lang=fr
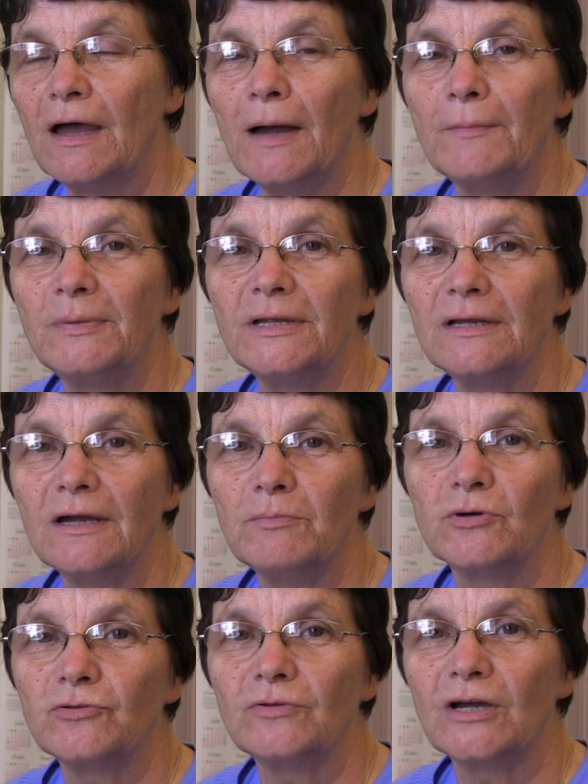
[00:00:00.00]
appelé
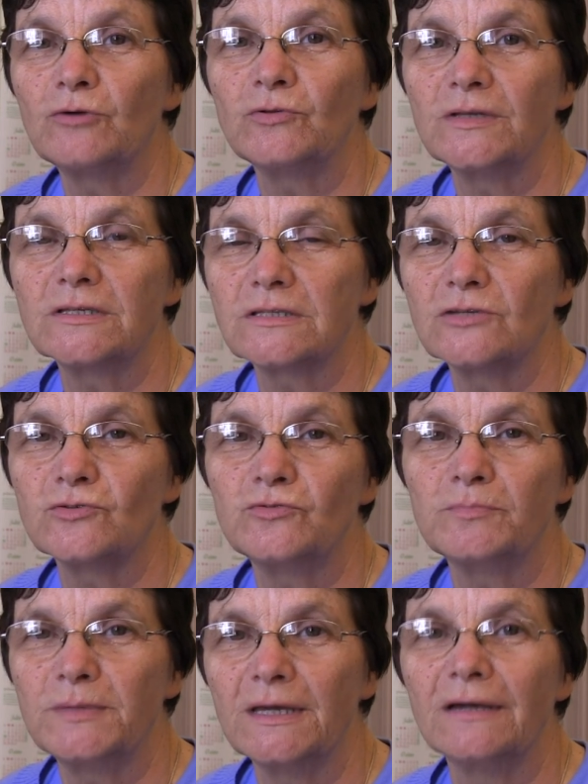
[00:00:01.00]
l'arbre de la connaissance
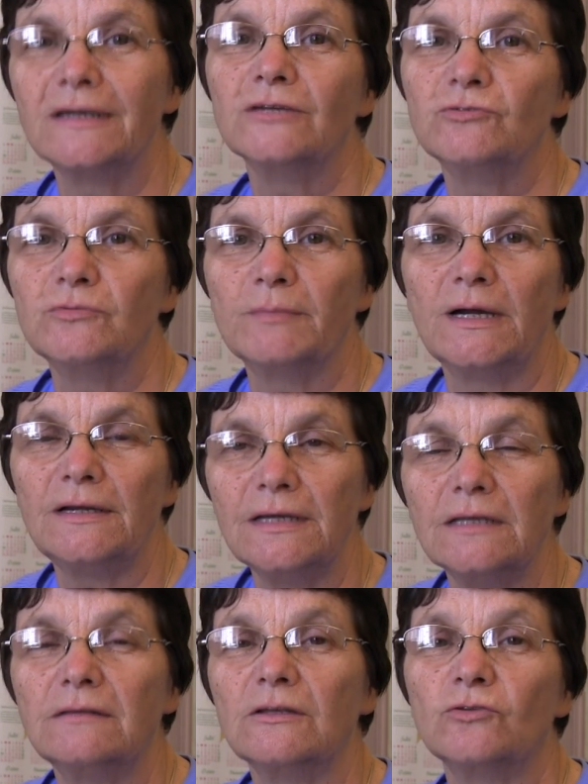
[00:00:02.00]
du bien et du mal,
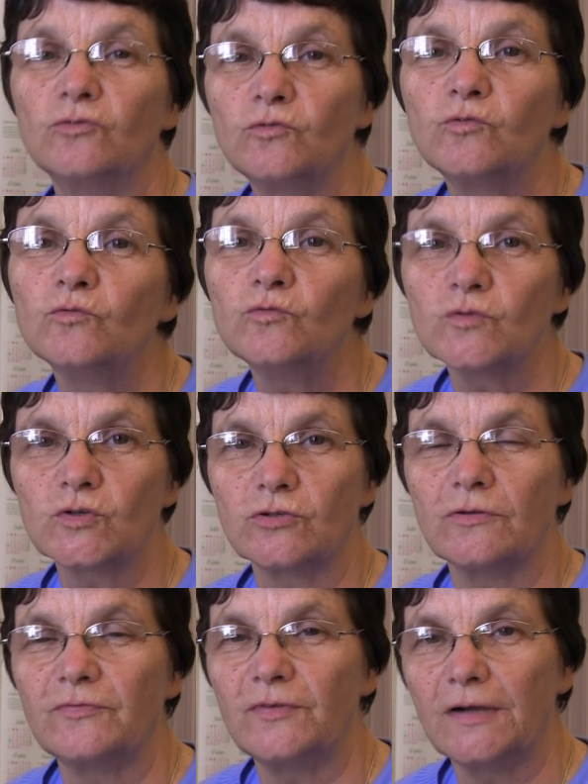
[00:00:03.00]
était tout
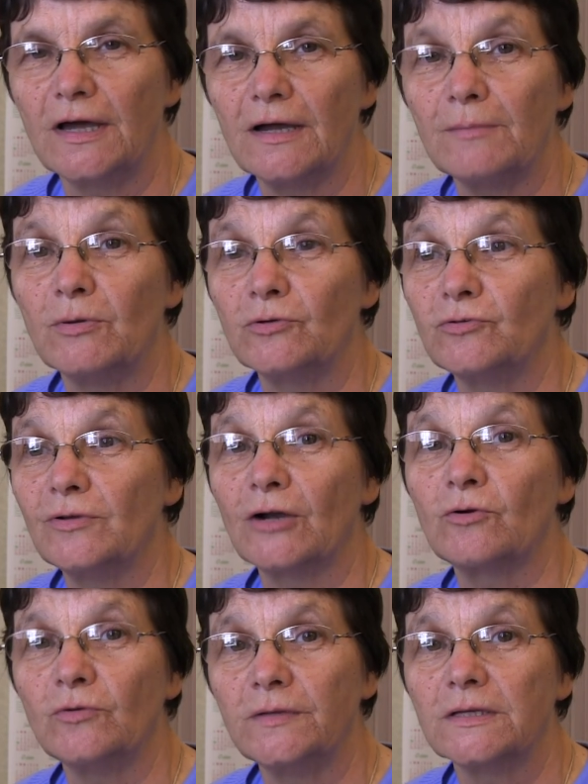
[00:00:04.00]
sauf l'arbre de la
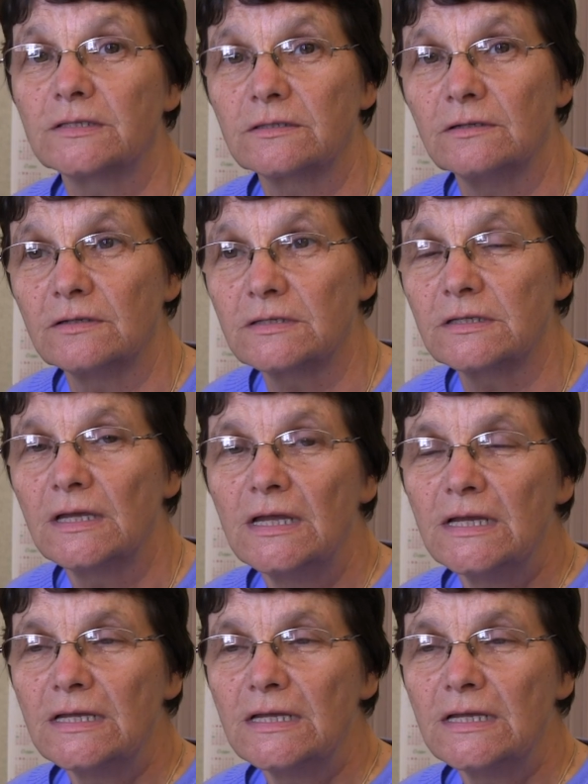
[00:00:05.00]
connaissance.